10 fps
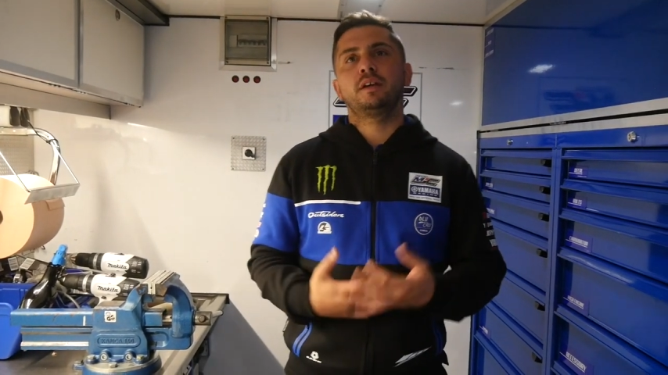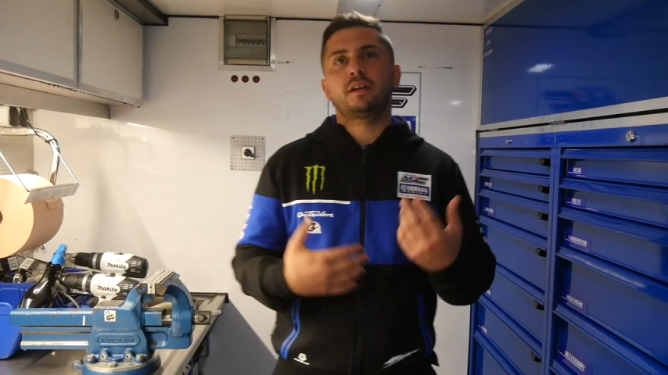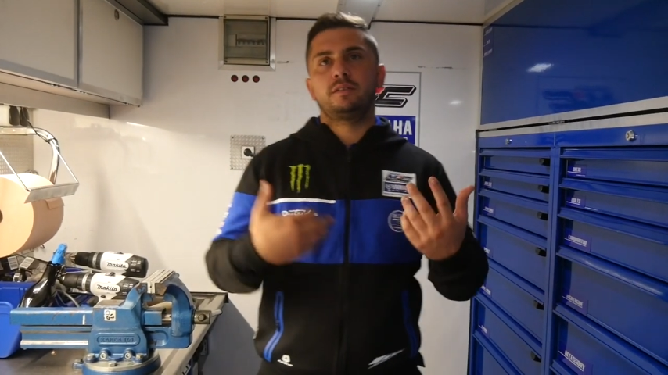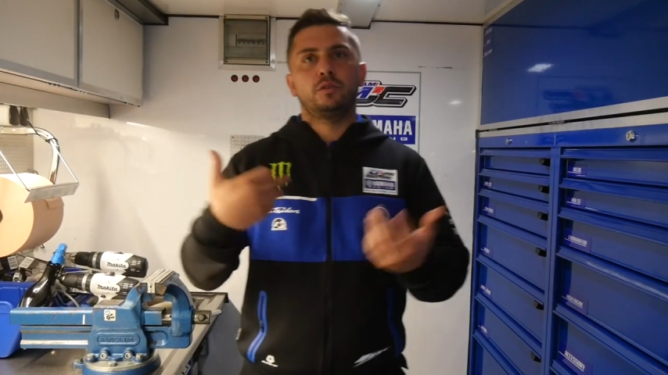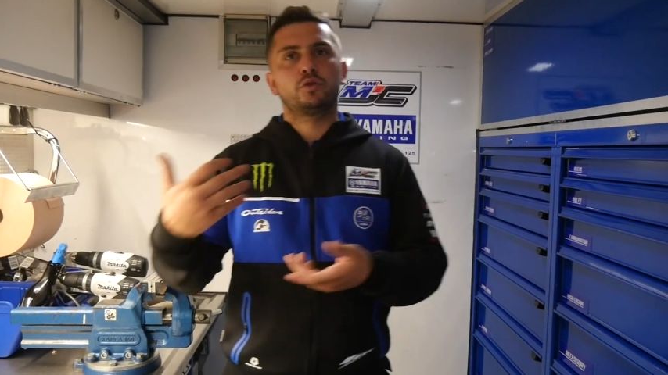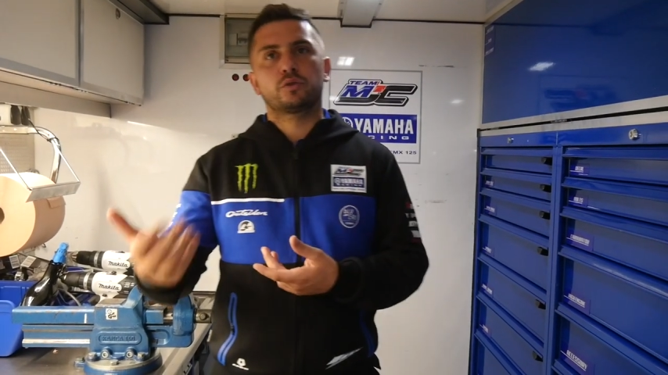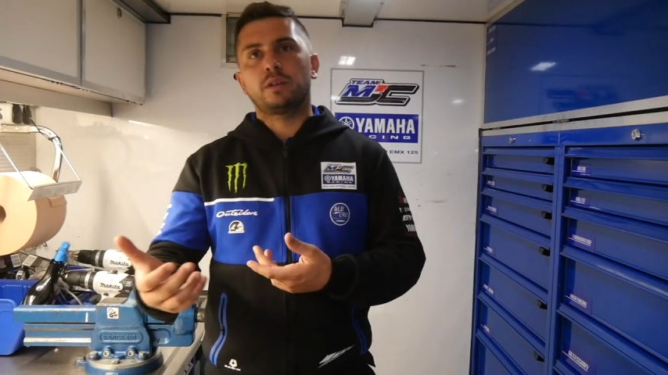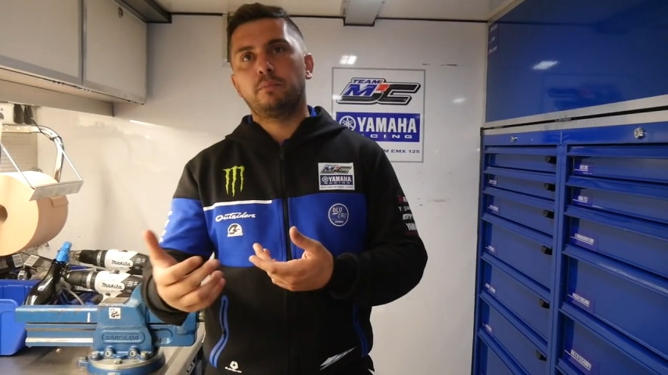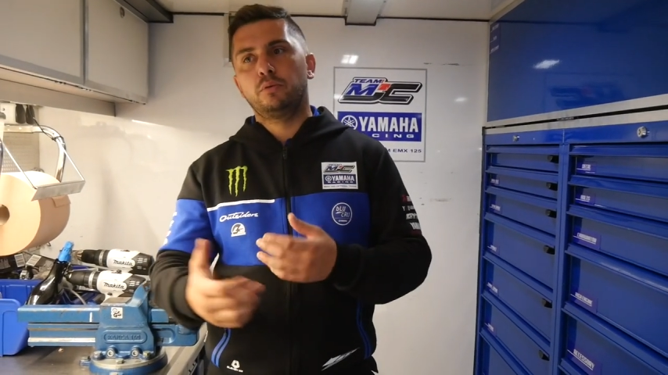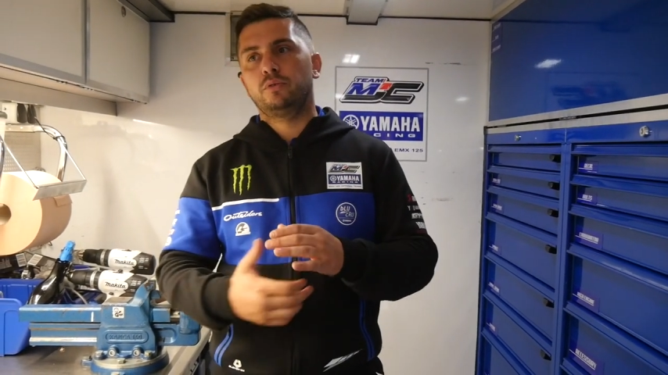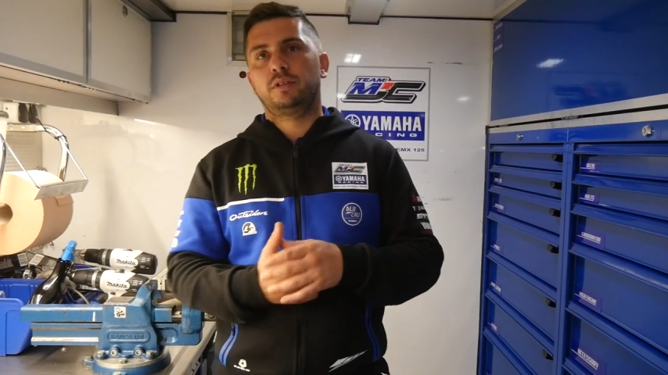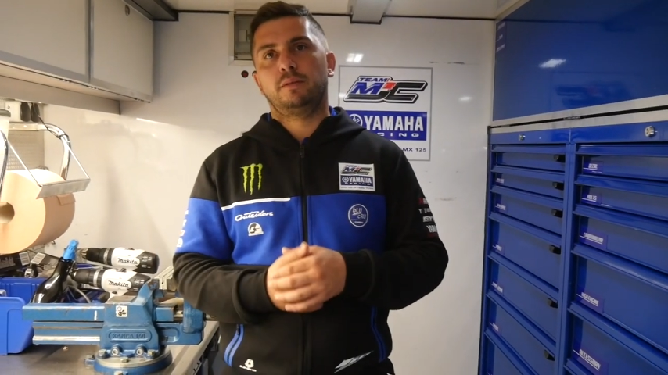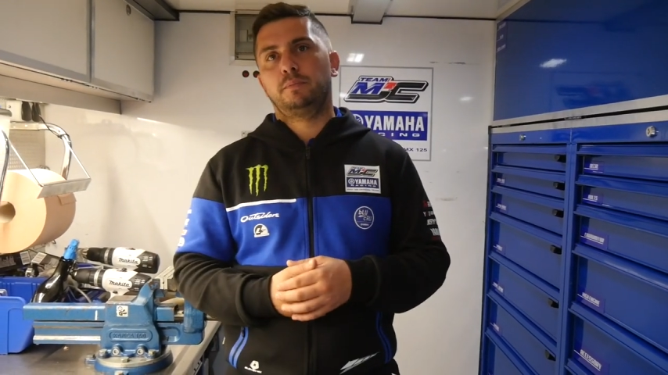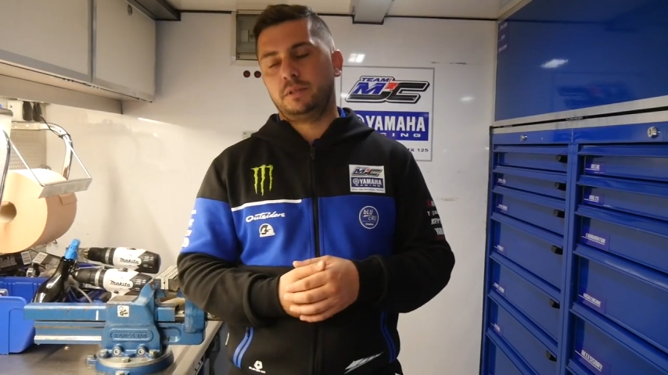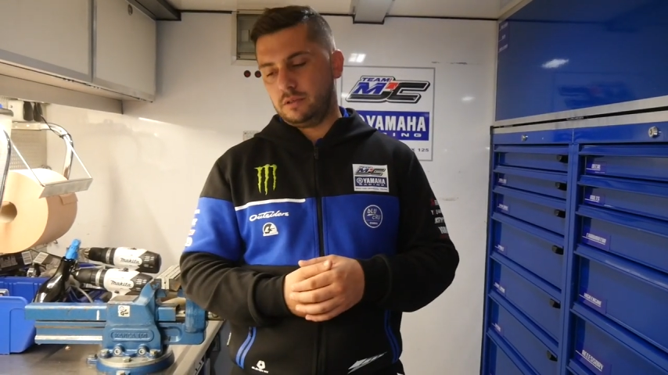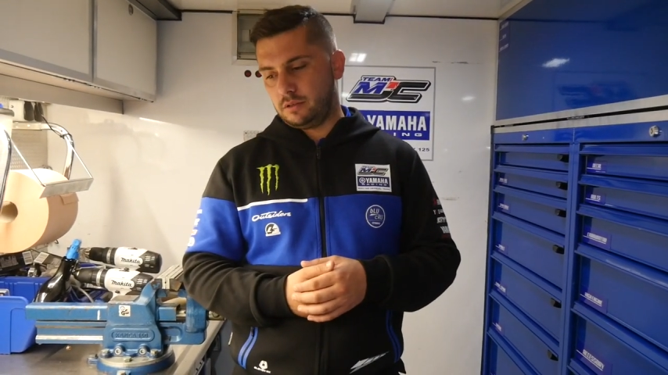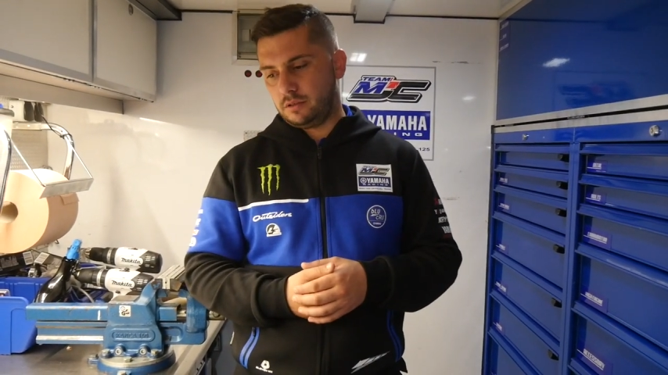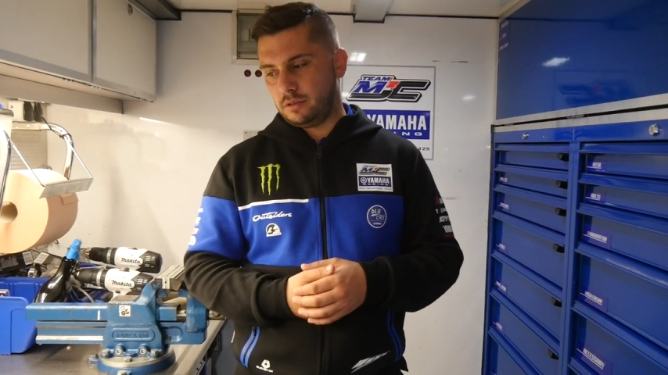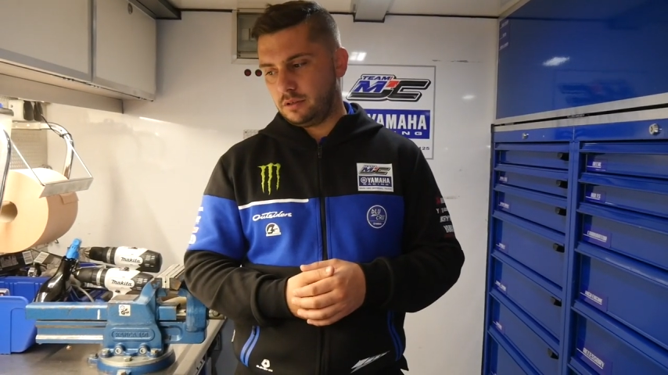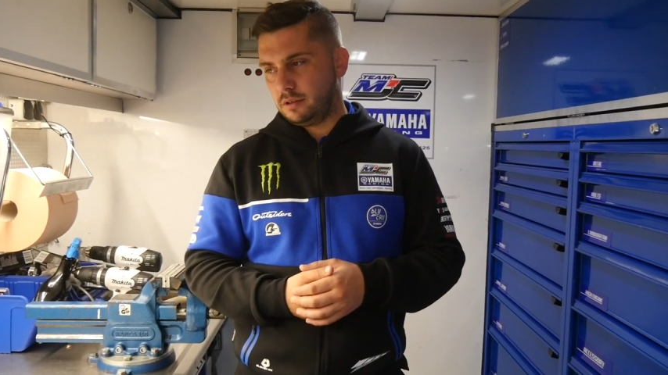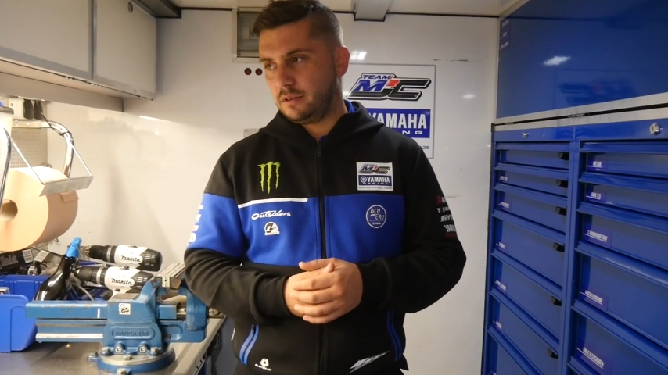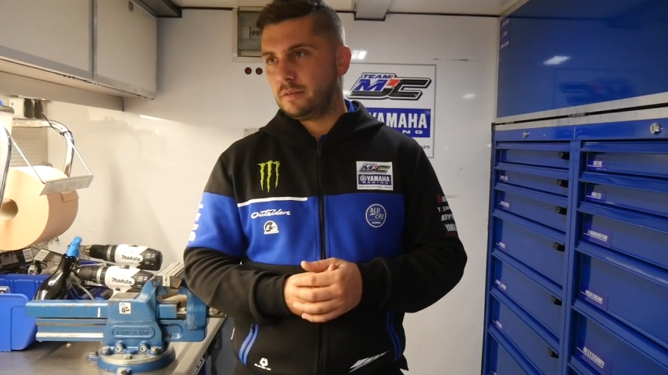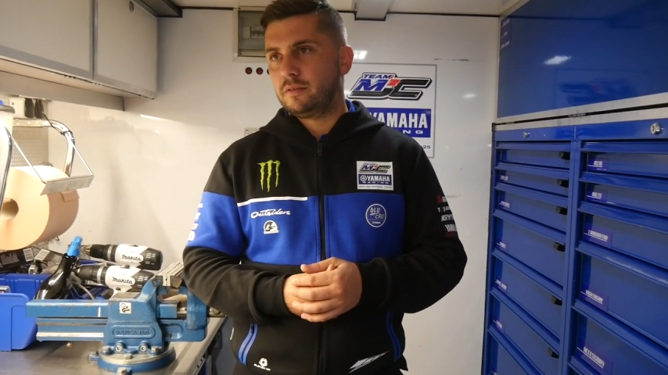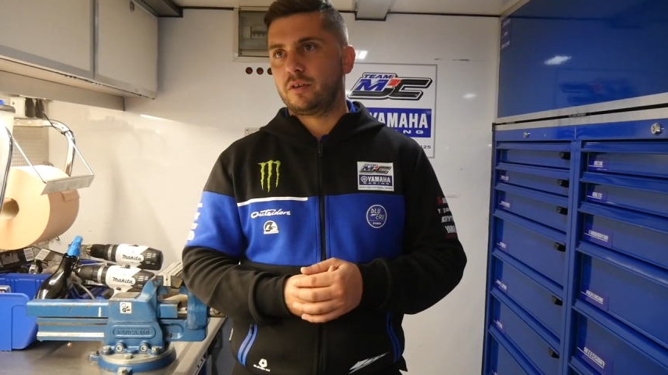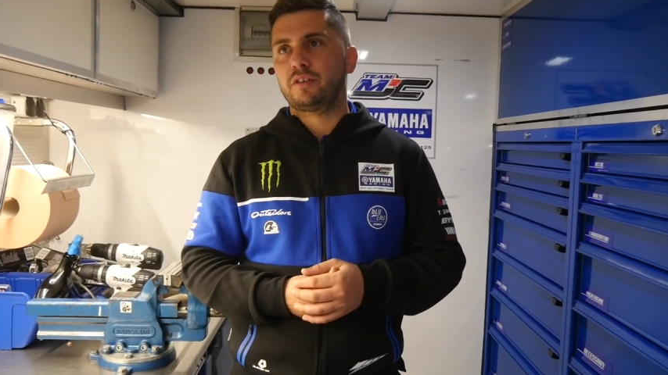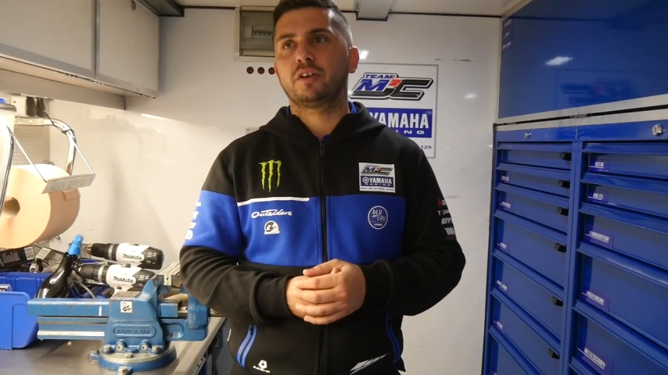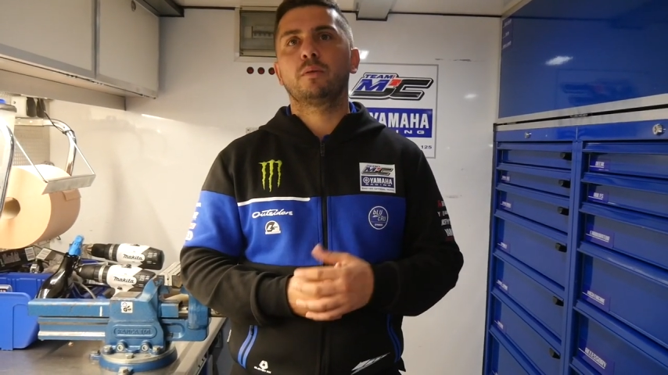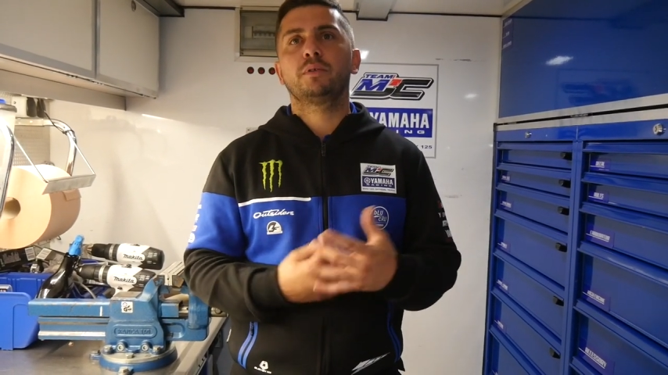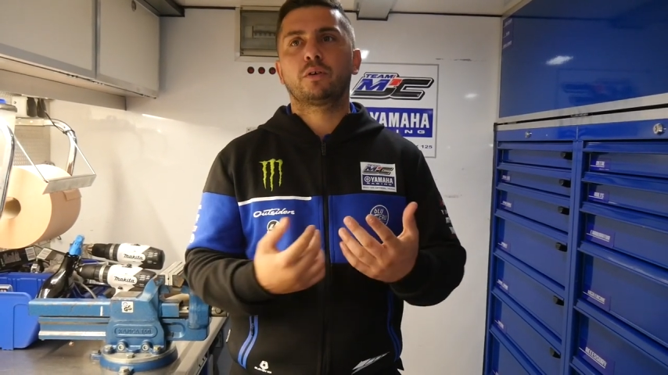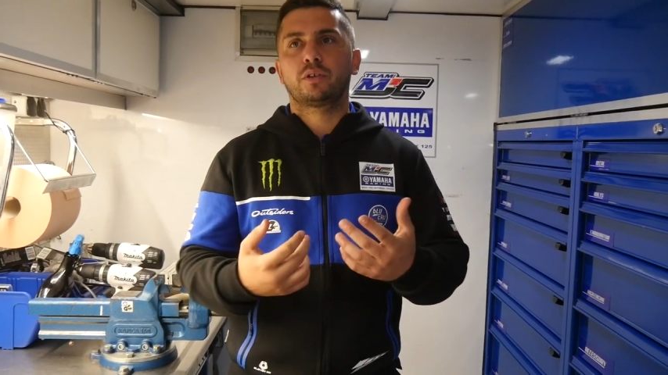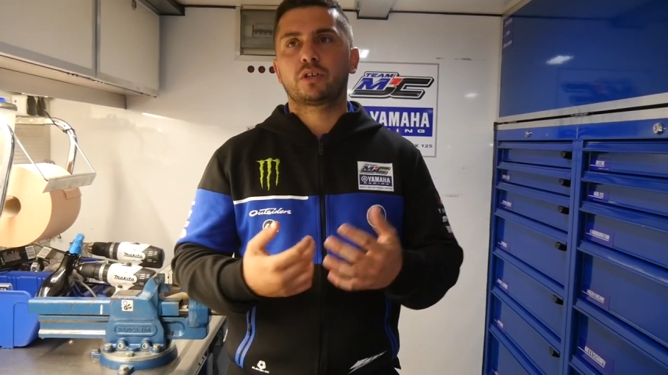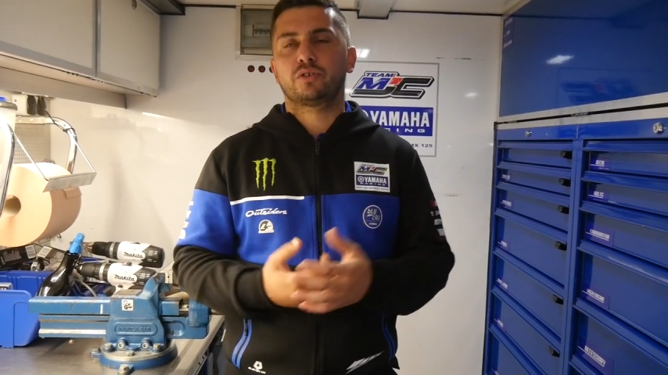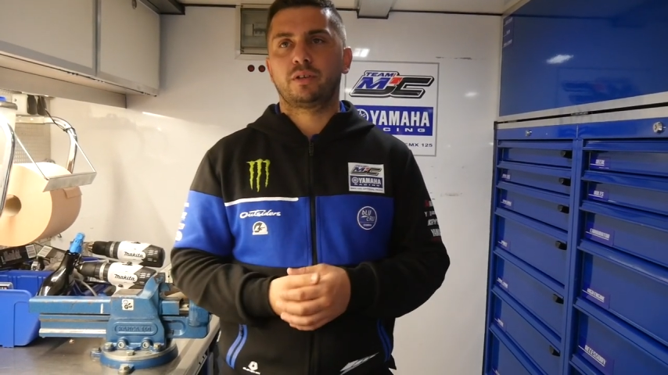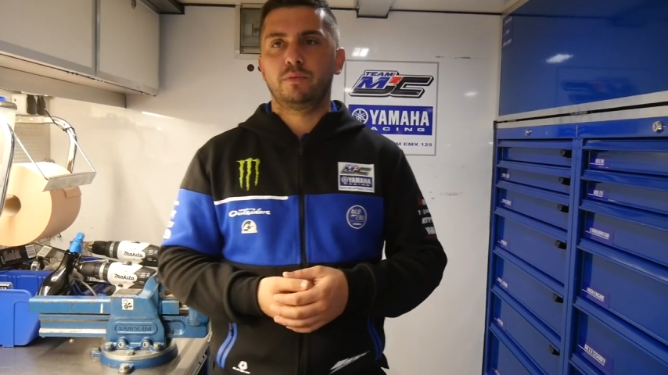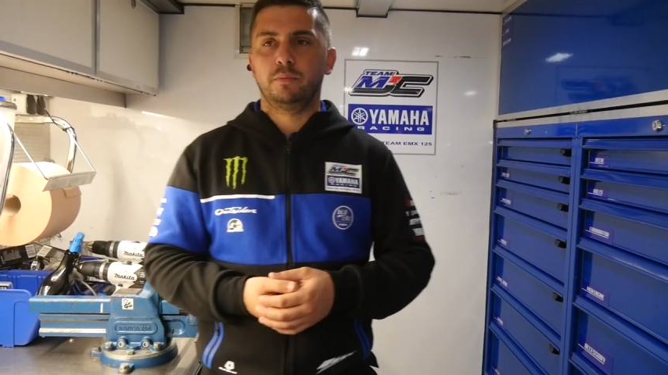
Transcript: rester une journée de plus, et puis voilà, c'est comme ça qu'on agence un petit